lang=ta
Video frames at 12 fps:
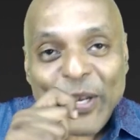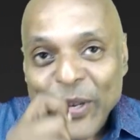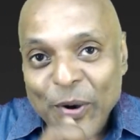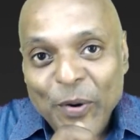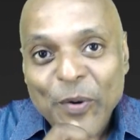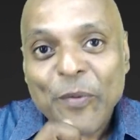
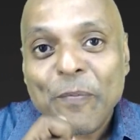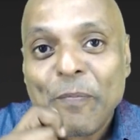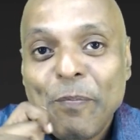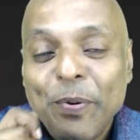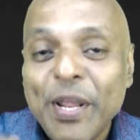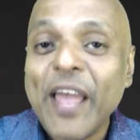நோ
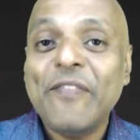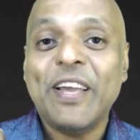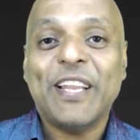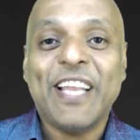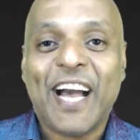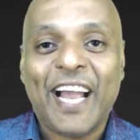
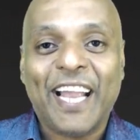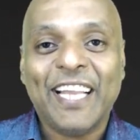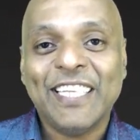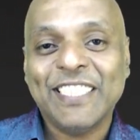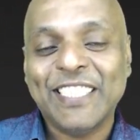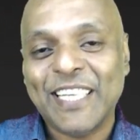பிரேவர்யாய்
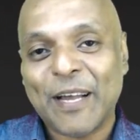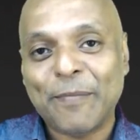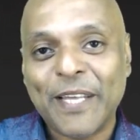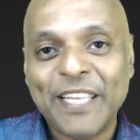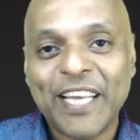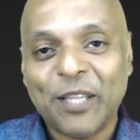
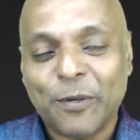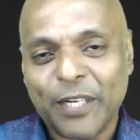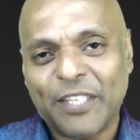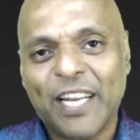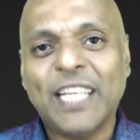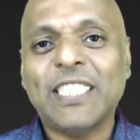அப்படின்னு அதோட
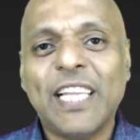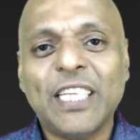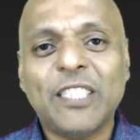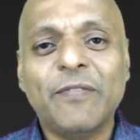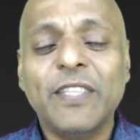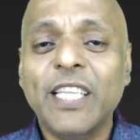
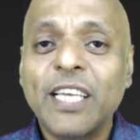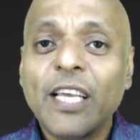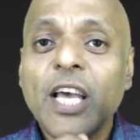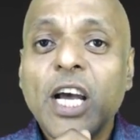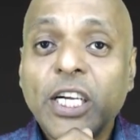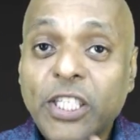டிரான்ஸ்லேஷன் வந்து
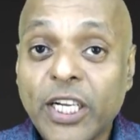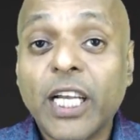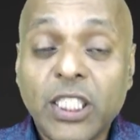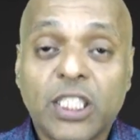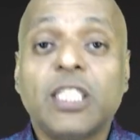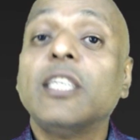
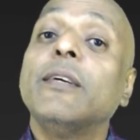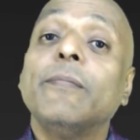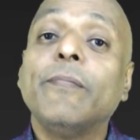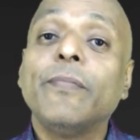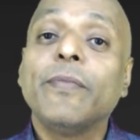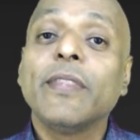ட்ரஸ்ட்
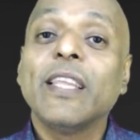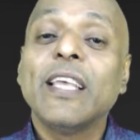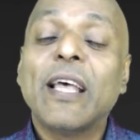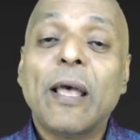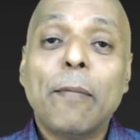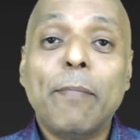
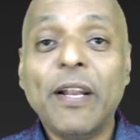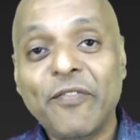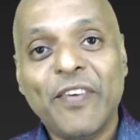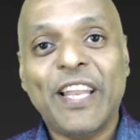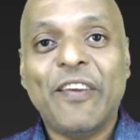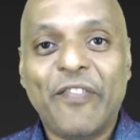
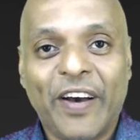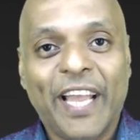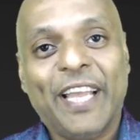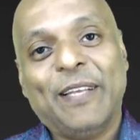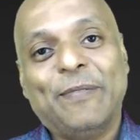பட் வெரிஃபை